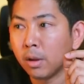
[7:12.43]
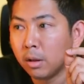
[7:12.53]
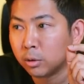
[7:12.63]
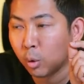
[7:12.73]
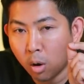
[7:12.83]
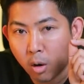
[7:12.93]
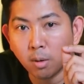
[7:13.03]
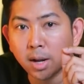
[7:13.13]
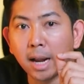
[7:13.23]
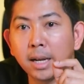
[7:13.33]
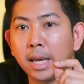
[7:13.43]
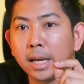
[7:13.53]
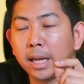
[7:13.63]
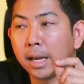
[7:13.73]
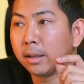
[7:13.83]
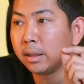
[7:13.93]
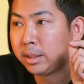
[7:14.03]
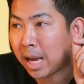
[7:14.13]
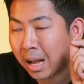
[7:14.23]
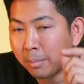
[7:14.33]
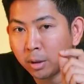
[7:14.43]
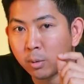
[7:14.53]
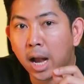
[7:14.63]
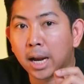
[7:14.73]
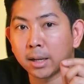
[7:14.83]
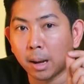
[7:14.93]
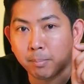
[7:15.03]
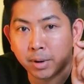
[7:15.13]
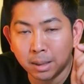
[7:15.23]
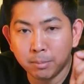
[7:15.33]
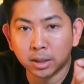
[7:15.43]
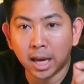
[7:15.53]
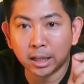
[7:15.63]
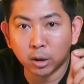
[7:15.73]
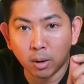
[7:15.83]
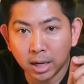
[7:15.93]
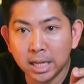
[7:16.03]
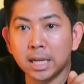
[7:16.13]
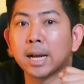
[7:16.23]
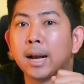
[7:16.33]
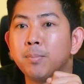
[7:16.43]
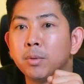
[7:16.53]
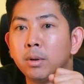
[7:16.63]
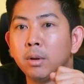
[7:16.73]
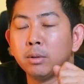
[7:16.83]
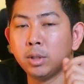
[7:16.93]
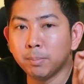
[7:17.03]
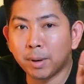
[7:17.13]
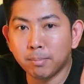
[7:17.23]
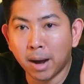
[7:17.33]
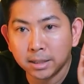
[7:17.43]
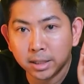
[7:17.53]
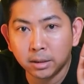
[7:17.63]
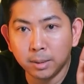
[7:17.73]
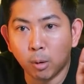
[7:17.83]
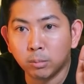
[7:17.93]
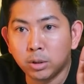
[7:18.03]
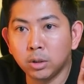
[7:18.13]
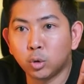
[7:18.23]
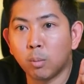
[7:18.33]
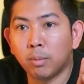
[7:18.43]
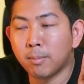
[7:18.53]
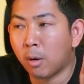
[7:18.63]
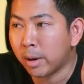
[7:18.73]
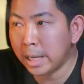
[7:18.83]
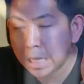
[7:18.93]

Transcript: ตัวของกันเองเนี่ยยังไม่ต้องการกลับมาในเมืองไทยตอนนี้นะครับ ซึ่งเป็นมล์เซ็ตที่ผมชื่นชม และบอกว่าดี